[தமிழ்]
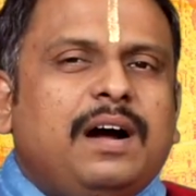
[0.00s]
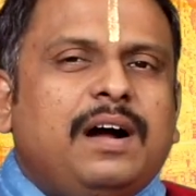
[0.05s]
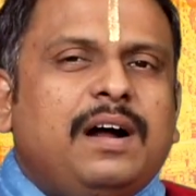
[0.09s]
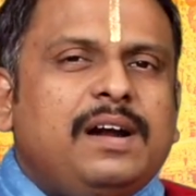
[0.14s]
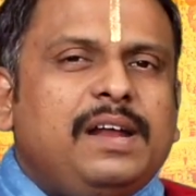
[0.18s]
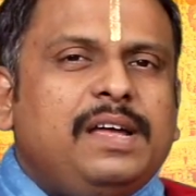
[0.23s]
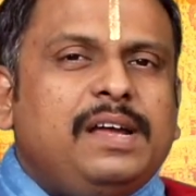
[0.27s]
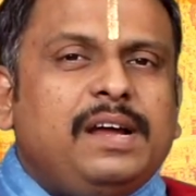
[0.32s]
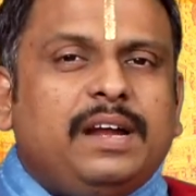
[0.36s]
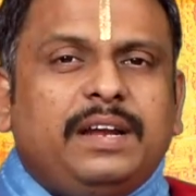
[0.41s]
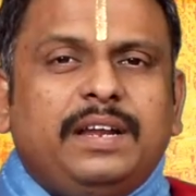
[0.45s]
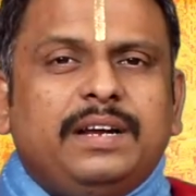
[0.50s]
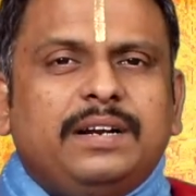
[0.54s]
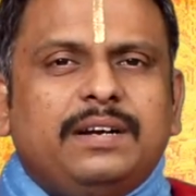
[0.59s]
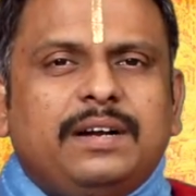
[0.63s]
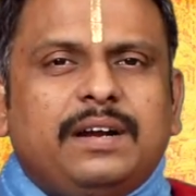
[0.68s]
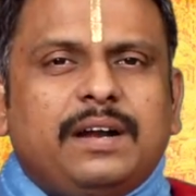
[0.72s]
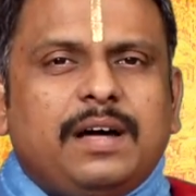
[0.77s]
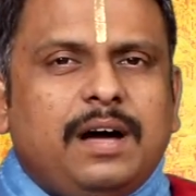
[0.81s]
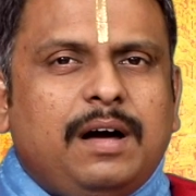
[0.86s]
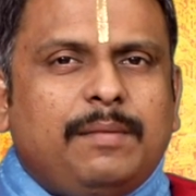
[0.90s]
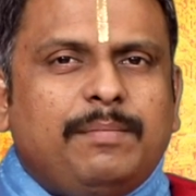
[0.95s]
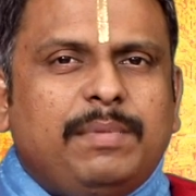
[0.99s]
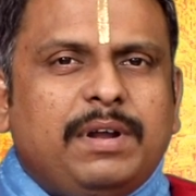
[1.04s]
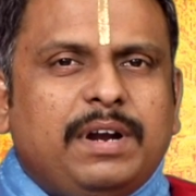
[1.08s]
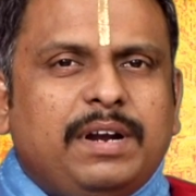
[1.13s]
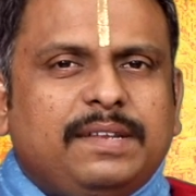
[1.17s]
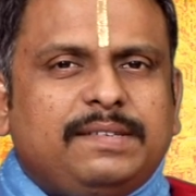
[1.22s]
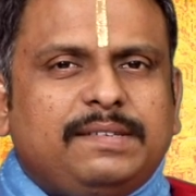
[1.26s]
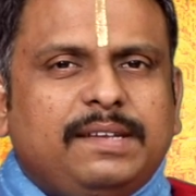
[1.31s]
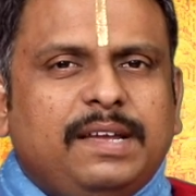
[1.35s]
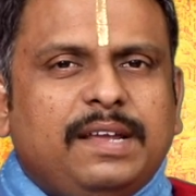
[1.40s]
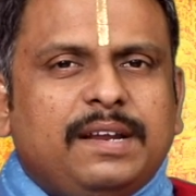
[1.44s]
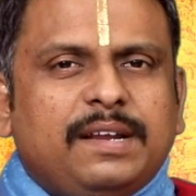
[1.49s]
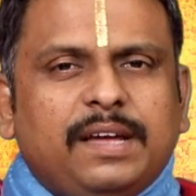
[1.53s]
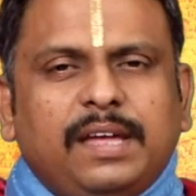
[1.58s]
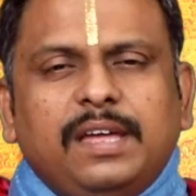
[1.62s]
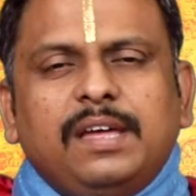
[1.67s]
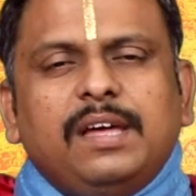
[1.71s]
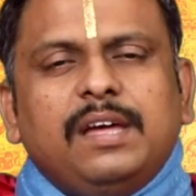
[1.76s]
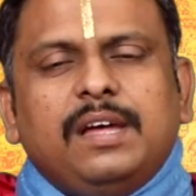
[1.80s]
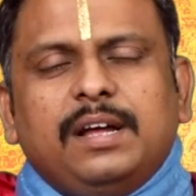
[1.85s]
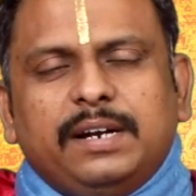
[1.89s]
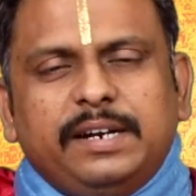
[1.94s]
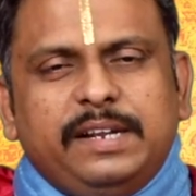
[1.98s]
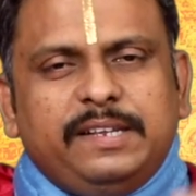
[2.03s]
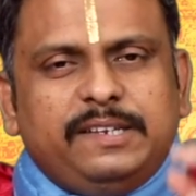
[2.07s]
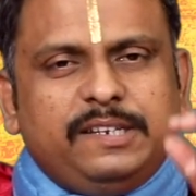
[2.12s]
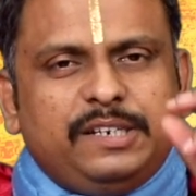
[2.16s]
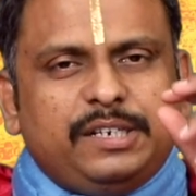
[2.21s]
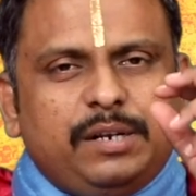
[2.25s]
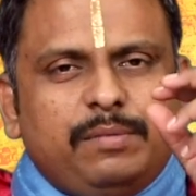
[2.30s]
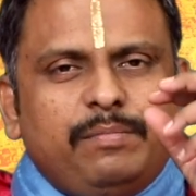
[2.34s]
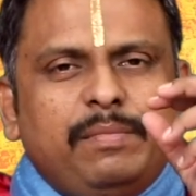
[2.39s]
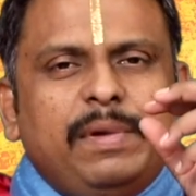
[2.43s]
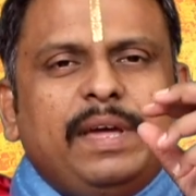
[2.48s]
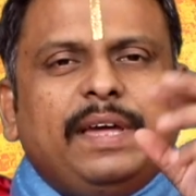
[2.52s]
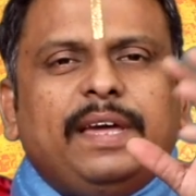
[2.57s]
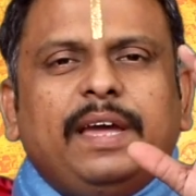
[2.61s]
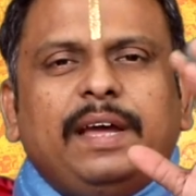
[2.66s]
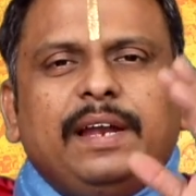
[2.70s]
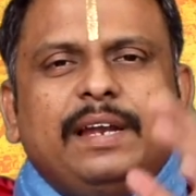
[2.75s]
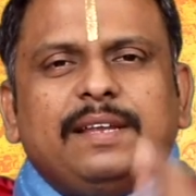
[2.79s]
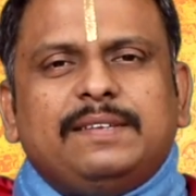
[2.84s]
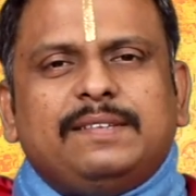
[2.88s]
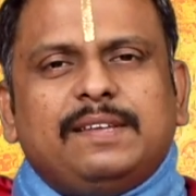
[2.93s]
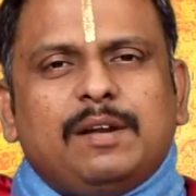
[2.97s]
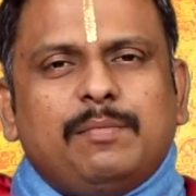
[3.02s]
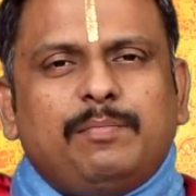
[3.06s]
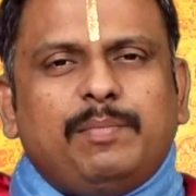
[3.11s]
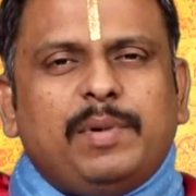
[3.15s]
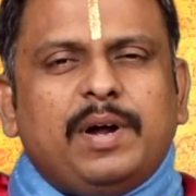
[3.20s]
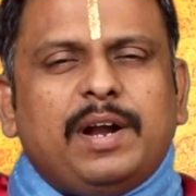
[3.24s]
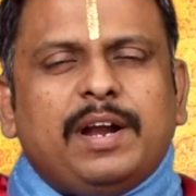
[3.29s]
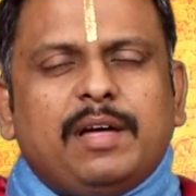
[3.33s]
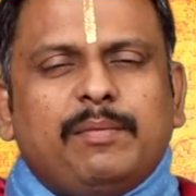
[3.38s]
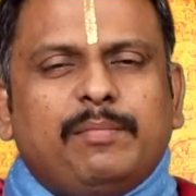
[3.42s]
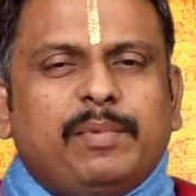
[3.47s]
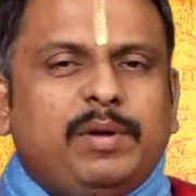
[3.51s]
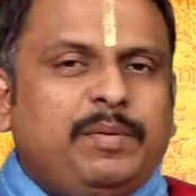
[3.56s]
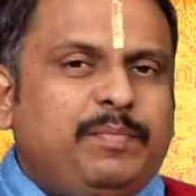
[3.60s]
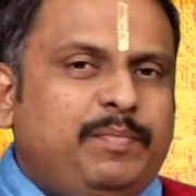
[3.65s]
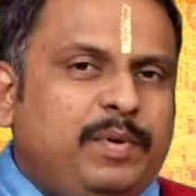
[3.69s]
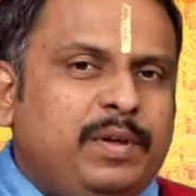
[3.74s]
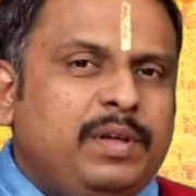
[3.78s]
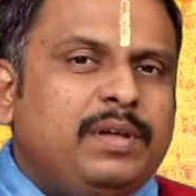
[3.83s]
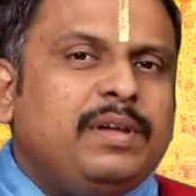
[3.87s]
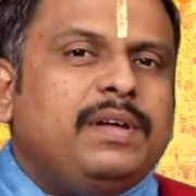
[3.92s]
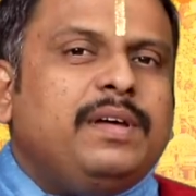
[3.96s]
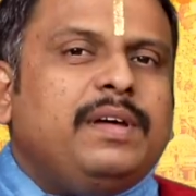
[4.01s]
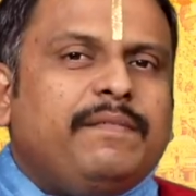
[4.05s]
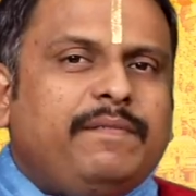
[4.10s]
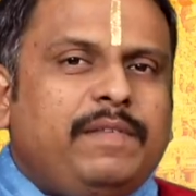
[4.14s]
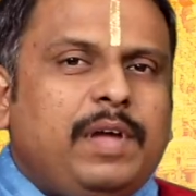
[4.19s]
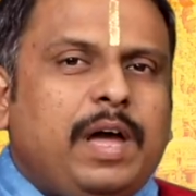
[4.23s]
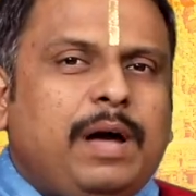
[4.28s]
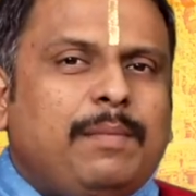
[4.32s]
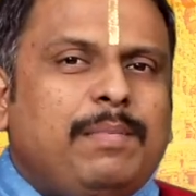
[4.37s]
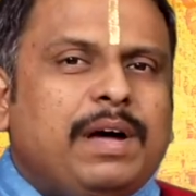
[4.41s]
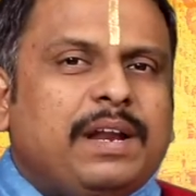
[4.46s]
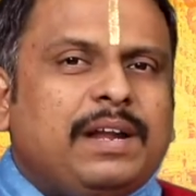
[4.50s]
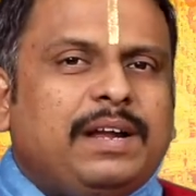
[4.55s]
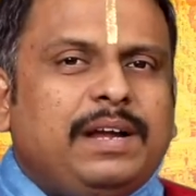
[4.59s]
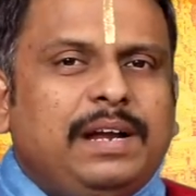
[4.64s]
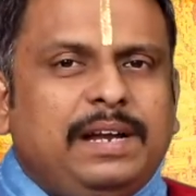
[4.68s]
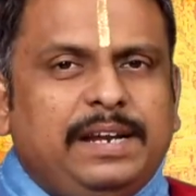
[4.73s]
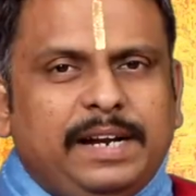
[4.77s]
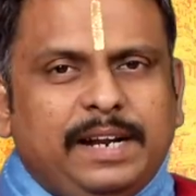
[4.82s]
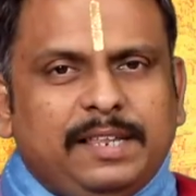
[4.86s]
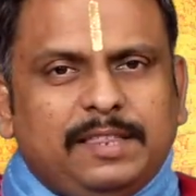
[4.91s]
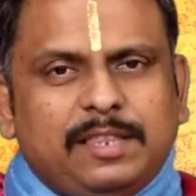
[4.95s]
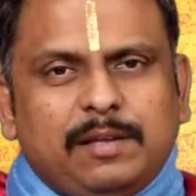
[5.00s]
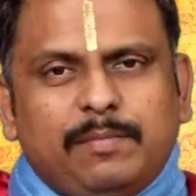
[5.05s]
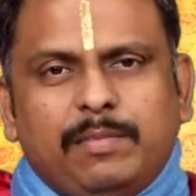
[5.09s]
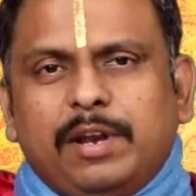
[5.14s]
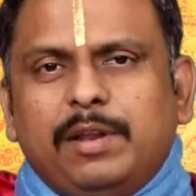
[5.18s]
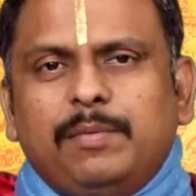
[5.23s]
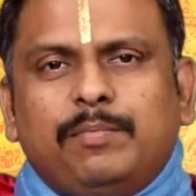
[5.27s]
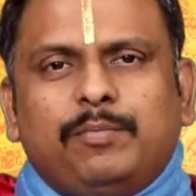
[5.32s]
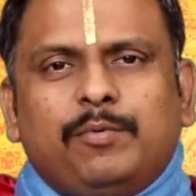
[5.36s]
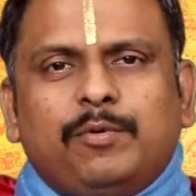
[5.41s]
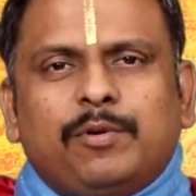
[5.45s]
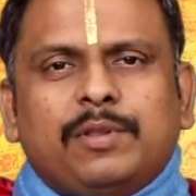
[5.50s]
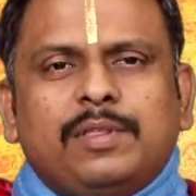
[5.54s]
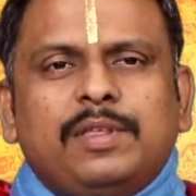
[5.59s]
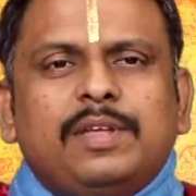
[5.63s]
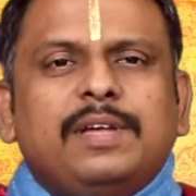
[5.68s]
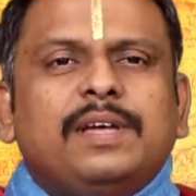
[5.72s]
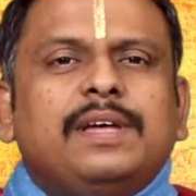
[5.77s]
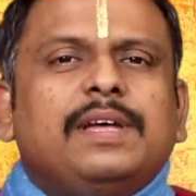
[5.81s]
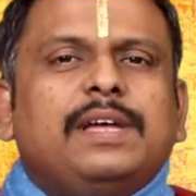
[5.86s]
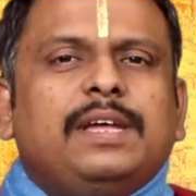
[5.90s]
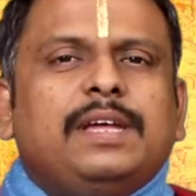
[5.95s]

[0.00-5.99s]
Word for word: ஆடை அணிகலன் ஆபரண சேர்க்கை டிசிஷன் மேக்கிங்கில் சிறப்பான அமைப்பு வியாபாரங்கள் நினைத்தபடி போகிறது